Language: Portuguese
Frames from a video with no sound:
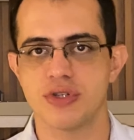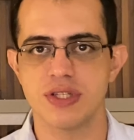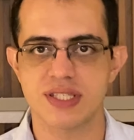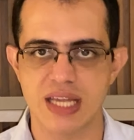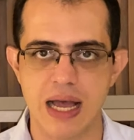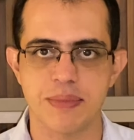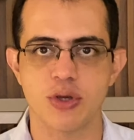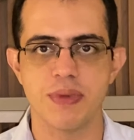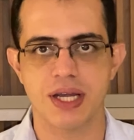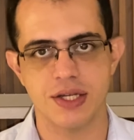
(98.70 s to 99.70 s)
gente sabe
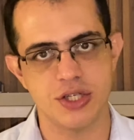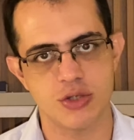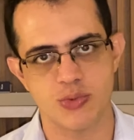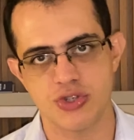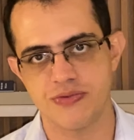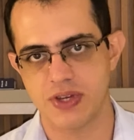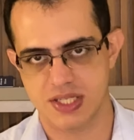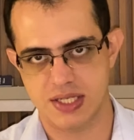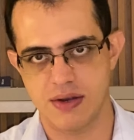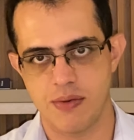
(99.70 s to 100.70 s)
que o mecanismo de
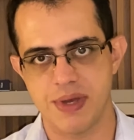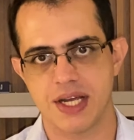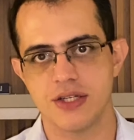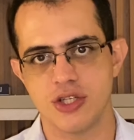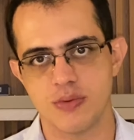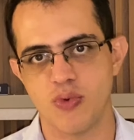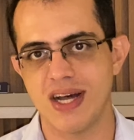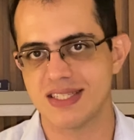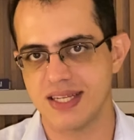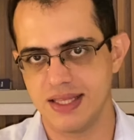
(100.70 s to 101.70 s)
infecção o mecanismo
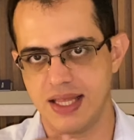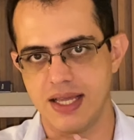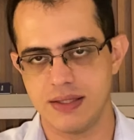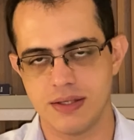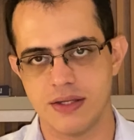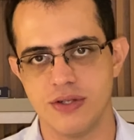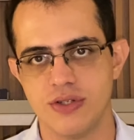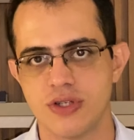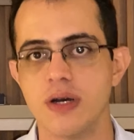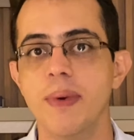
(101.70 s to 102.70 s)
ascendente, que a
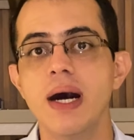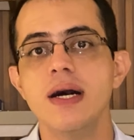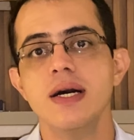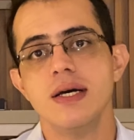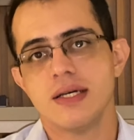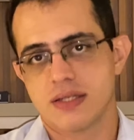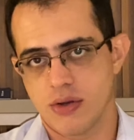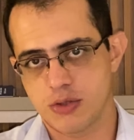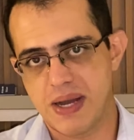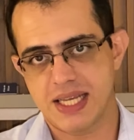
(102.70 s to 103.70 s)
gente chama.
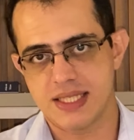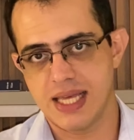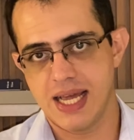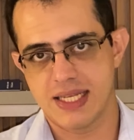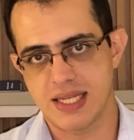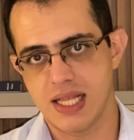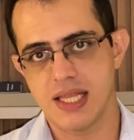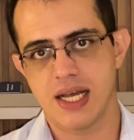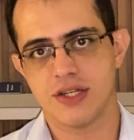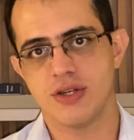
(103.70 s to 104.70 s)
São as bactérias ali
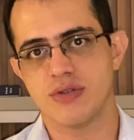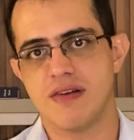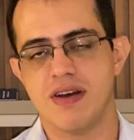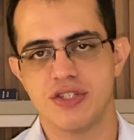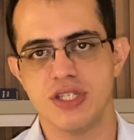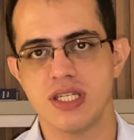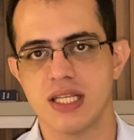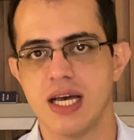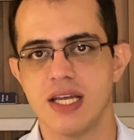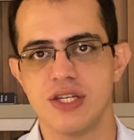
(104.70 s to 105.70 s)
da região da vagina,
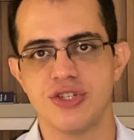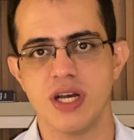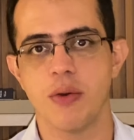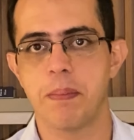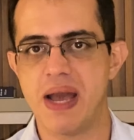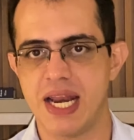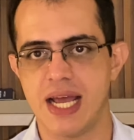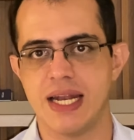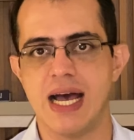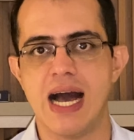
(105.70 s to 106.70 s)
da região
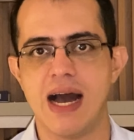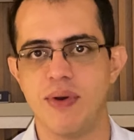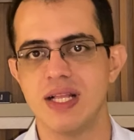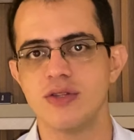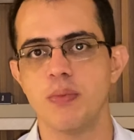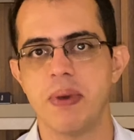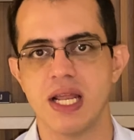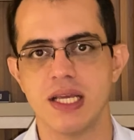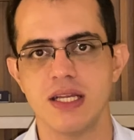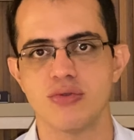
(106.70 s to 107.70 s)
perianal, ali do
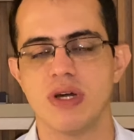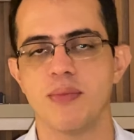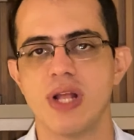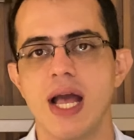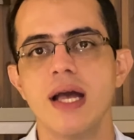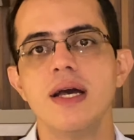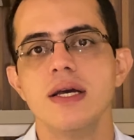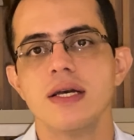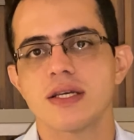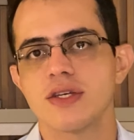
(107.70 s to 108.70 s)
períneo da mulher,
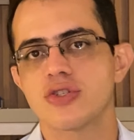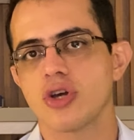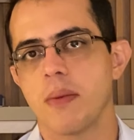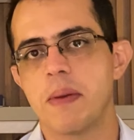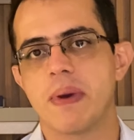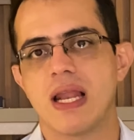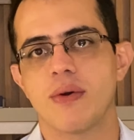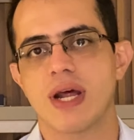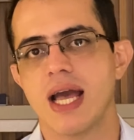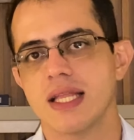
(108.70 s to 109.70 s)
que sobem pela
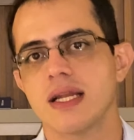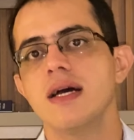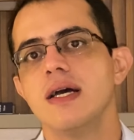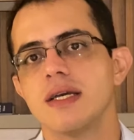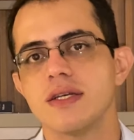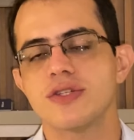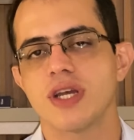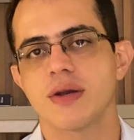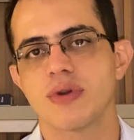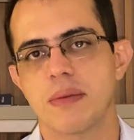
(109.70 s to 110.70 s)
uretra e
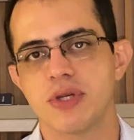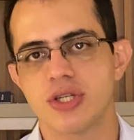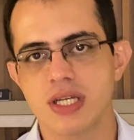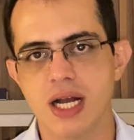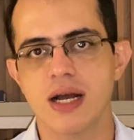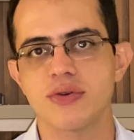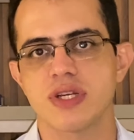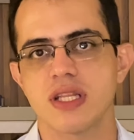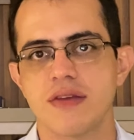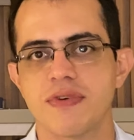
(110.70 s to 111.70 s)
chegam na bexiga,
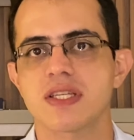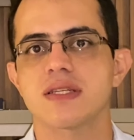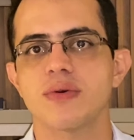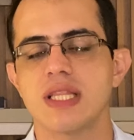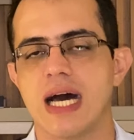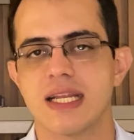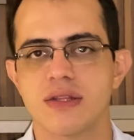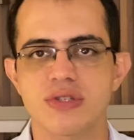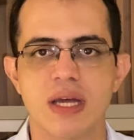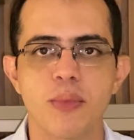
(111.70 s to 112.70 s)
causando a infecção urinária.
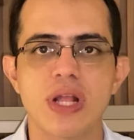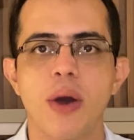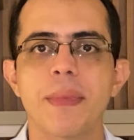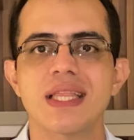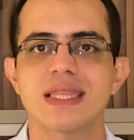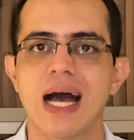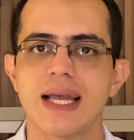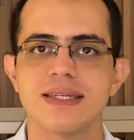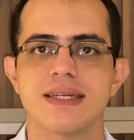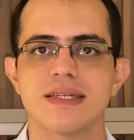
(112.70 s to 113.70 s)
Então, se a mulher aumentar
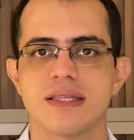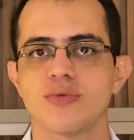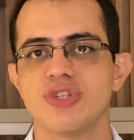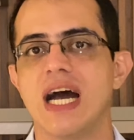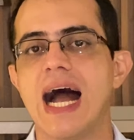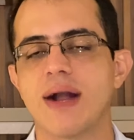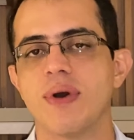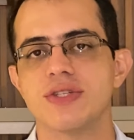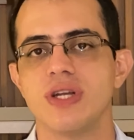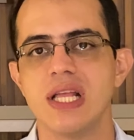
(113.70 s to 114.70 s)
a ingestão de
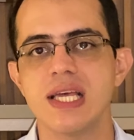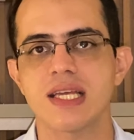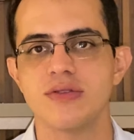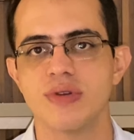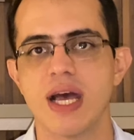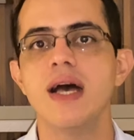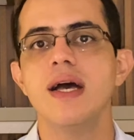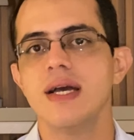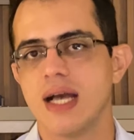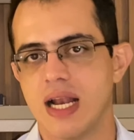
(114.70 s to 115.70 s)
água, de líquido, né,
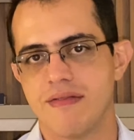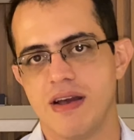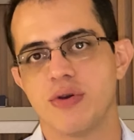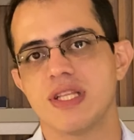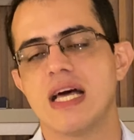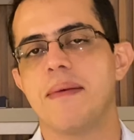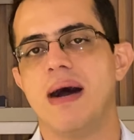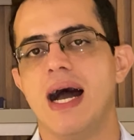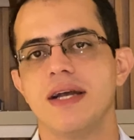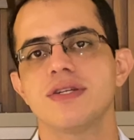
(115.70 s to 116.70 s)
ela vai urinar
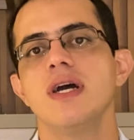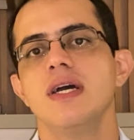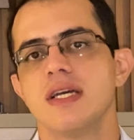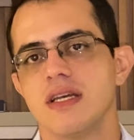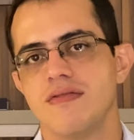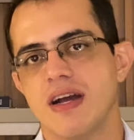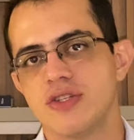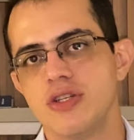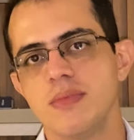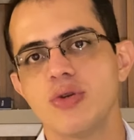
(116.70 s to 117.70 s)
mais e vai
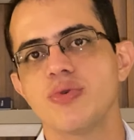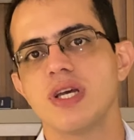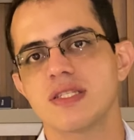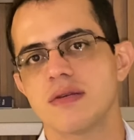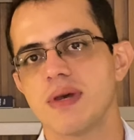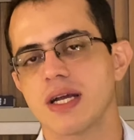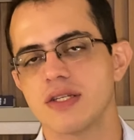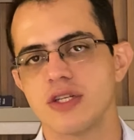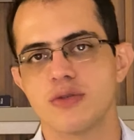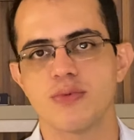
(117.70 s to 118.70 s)
diminuir esse
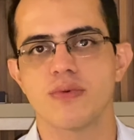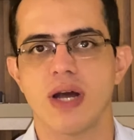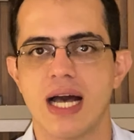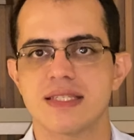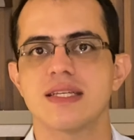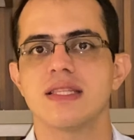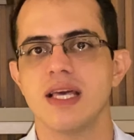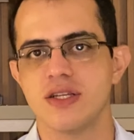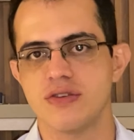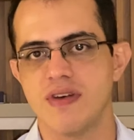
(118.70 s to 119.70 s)
mecanismo
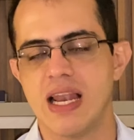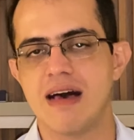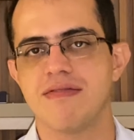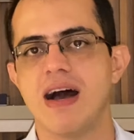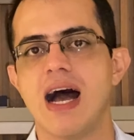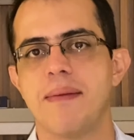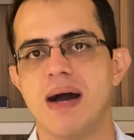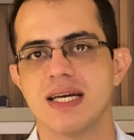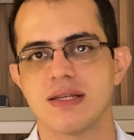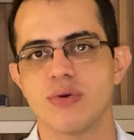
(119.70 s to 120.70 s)
ascendente, vai lavar
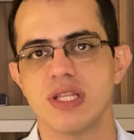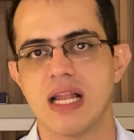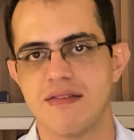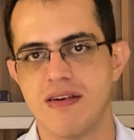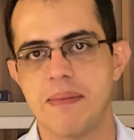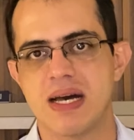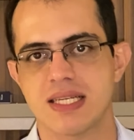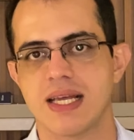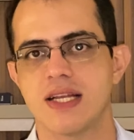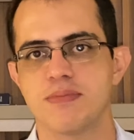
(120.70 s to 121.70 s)
mais a urina, lavar
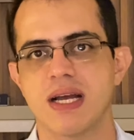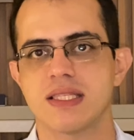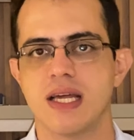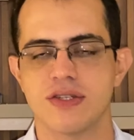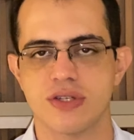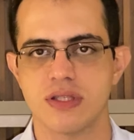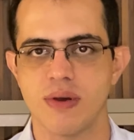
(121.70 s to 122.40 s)
mais aquelas bactérias que estão